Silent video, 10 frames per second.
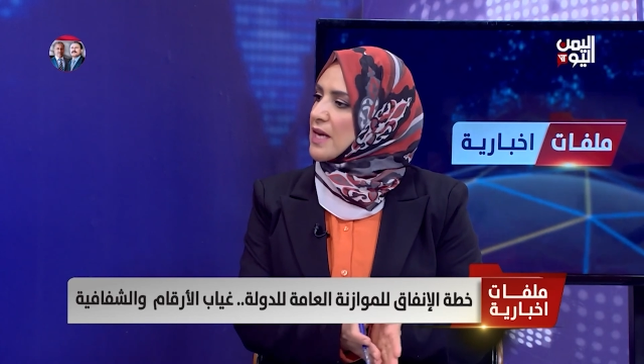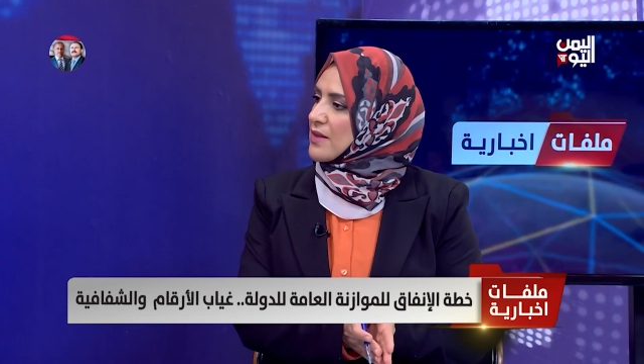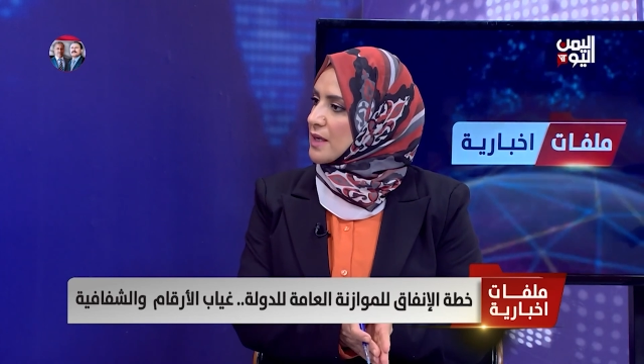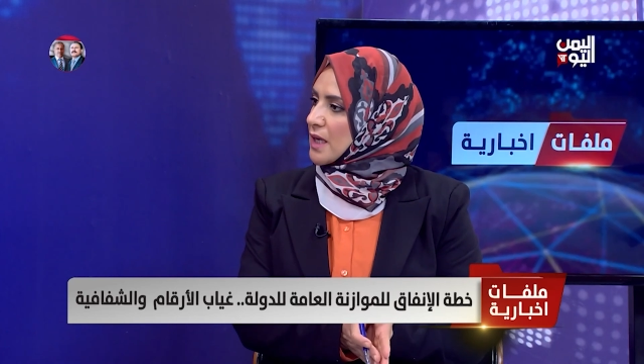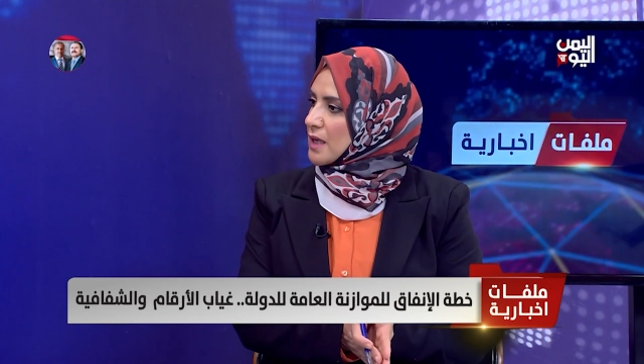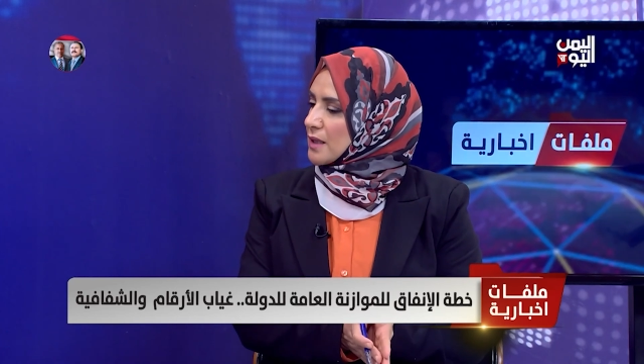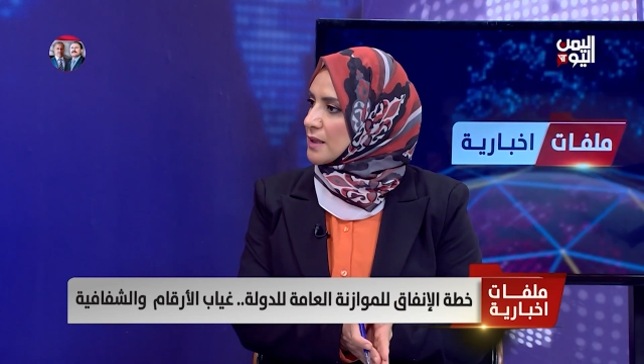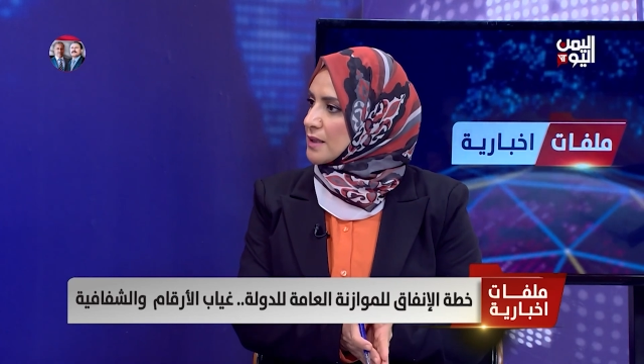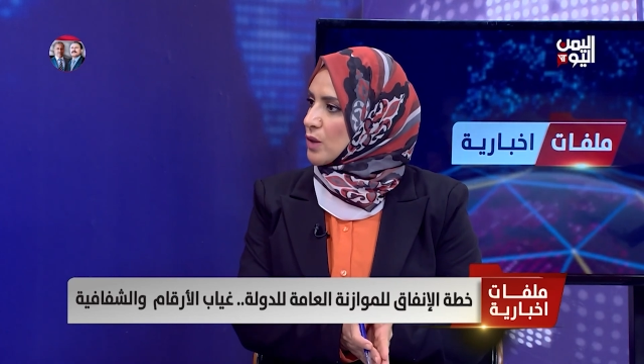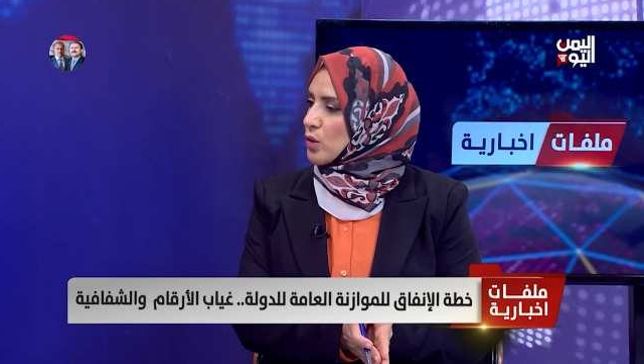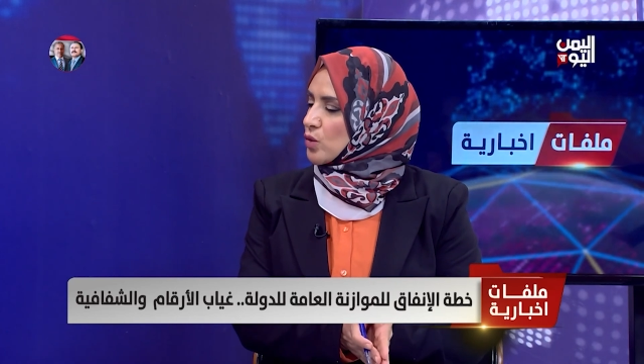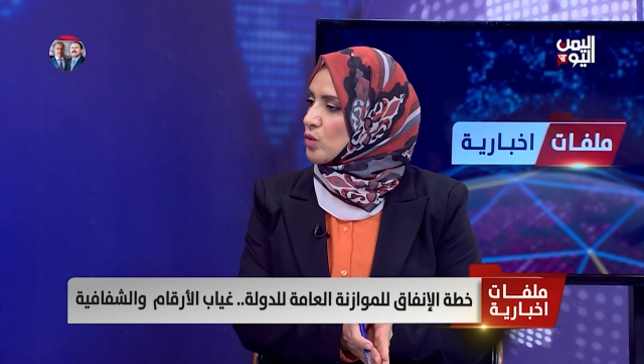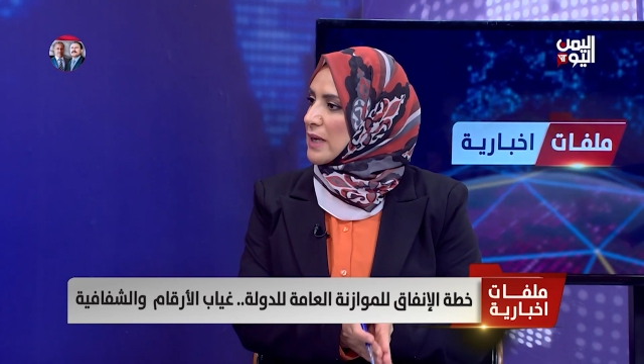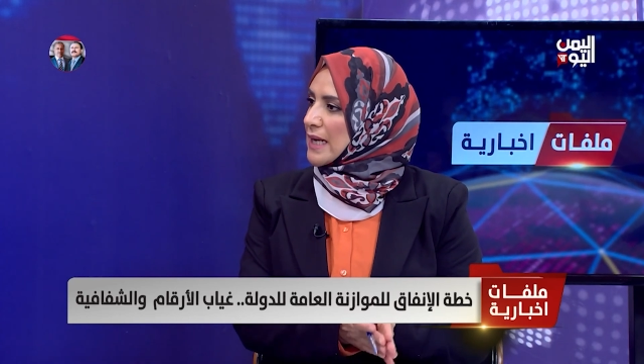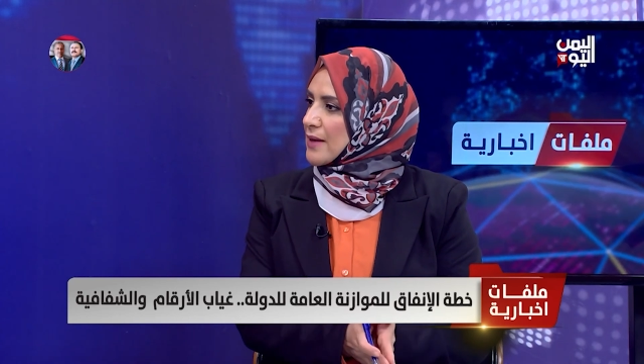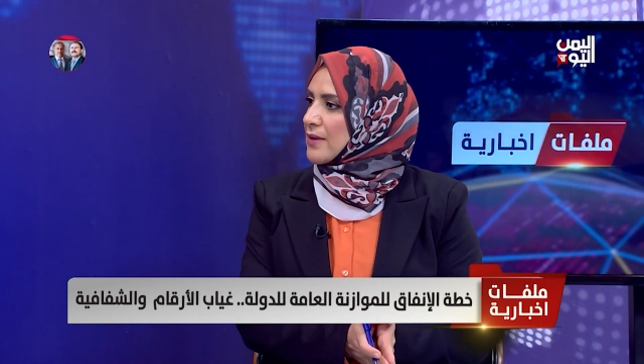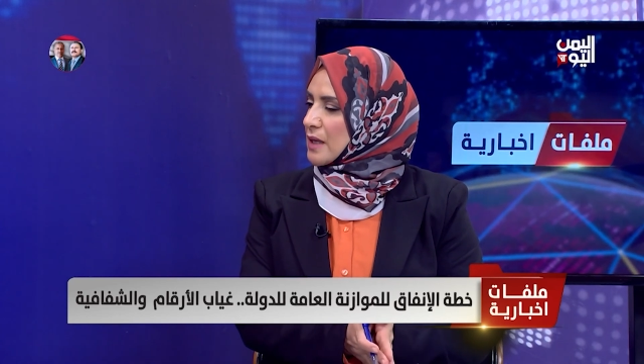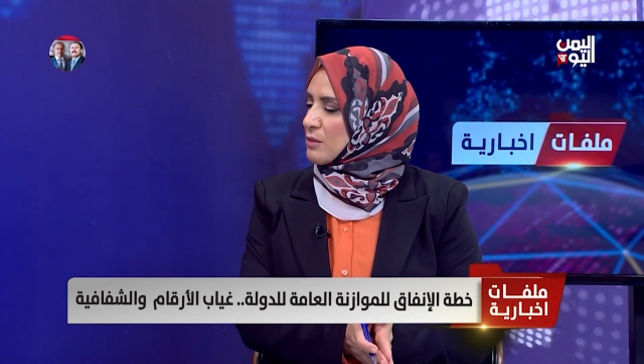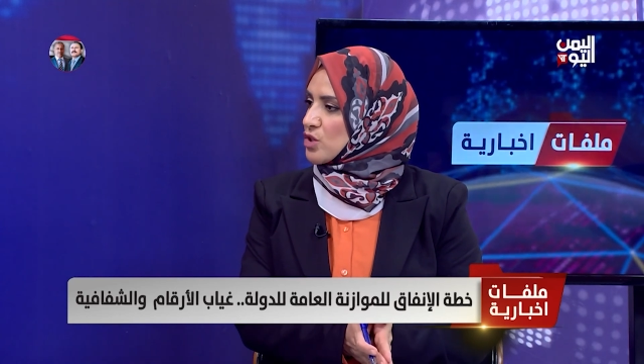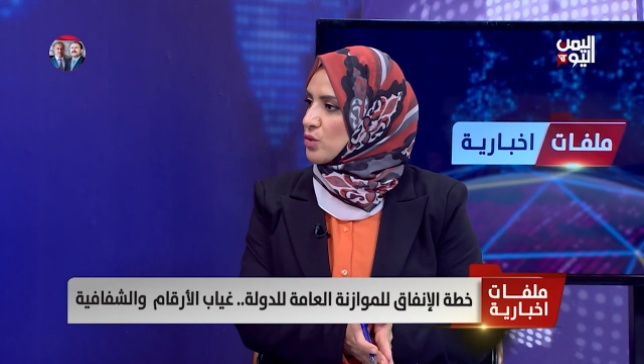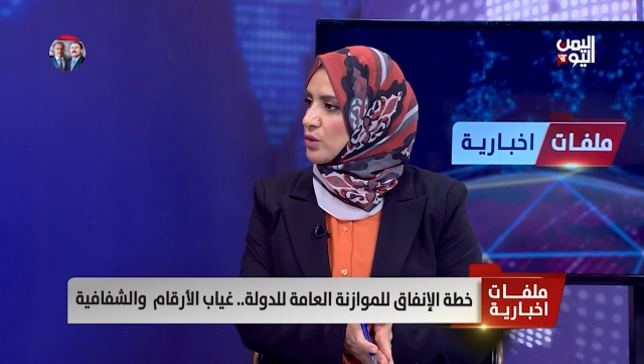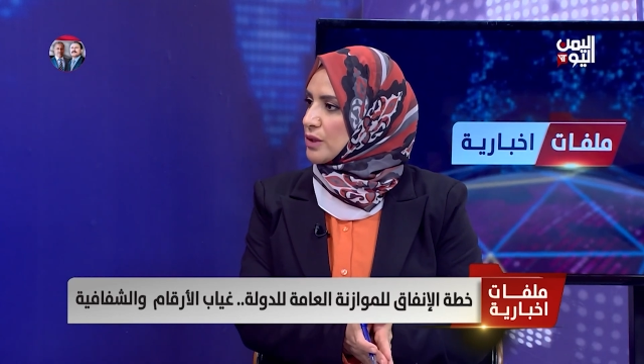إذا أقرت الحكومة هذا المشروع؟